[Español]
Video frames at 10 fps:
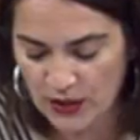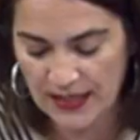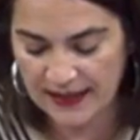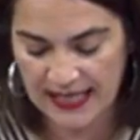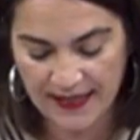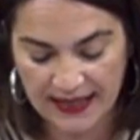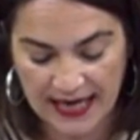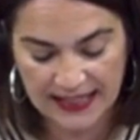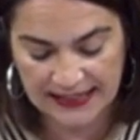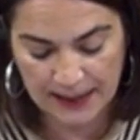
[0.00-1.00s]
debería
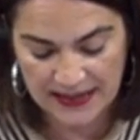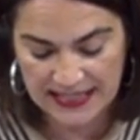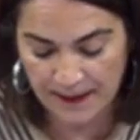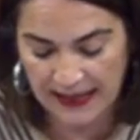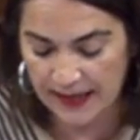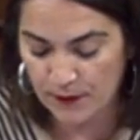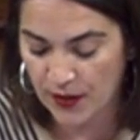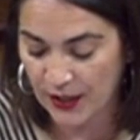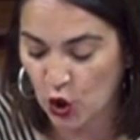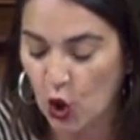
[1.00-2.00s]
dejar este maximalismo
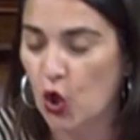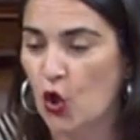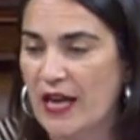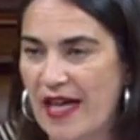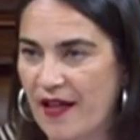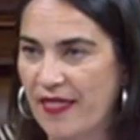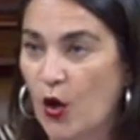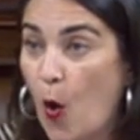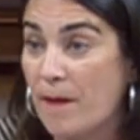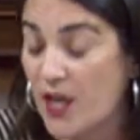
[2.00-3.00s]
de todo o nada, de
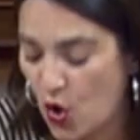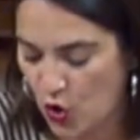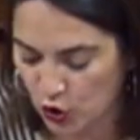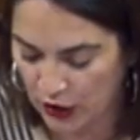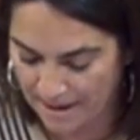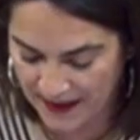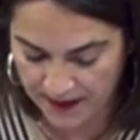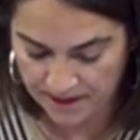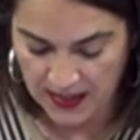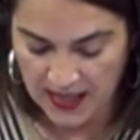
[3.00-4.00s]
conmigo contra
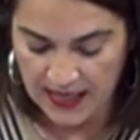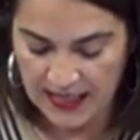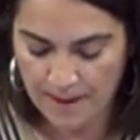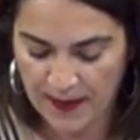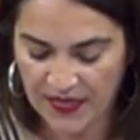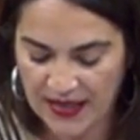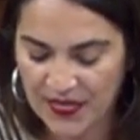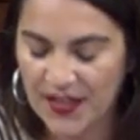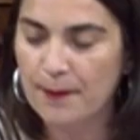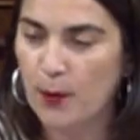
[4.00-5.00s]
mí, y empezar a
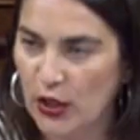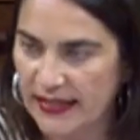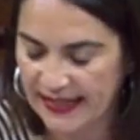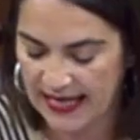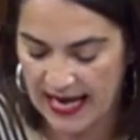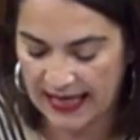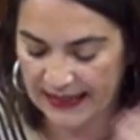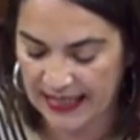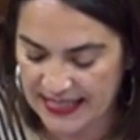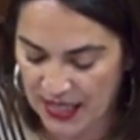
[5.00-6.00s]
hacer política, a
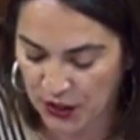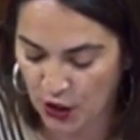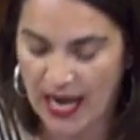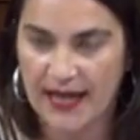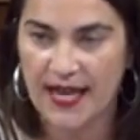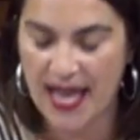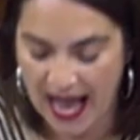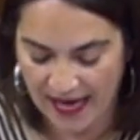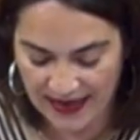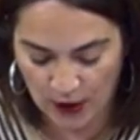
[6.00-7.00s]
transaccionar,
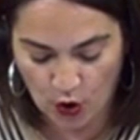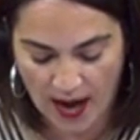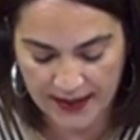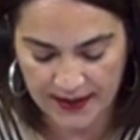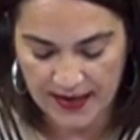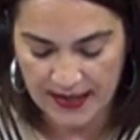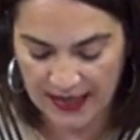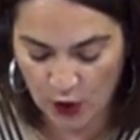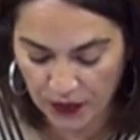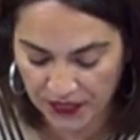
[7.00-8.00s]
a dialogar,
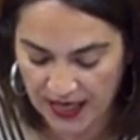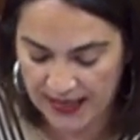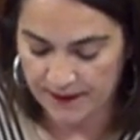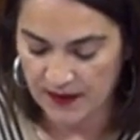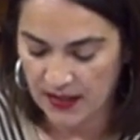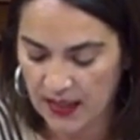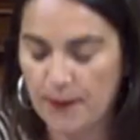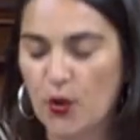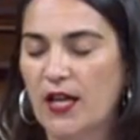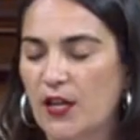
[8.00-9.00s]
negociar y,
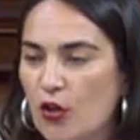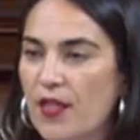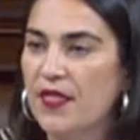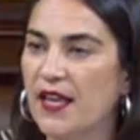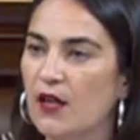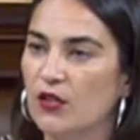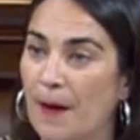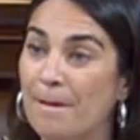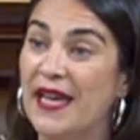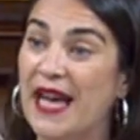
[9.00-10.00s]
por qué no decirlo,
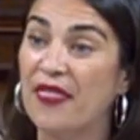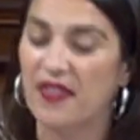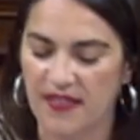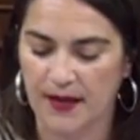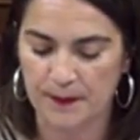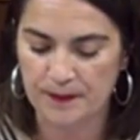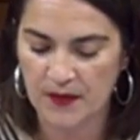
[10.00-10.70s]
también a ceder.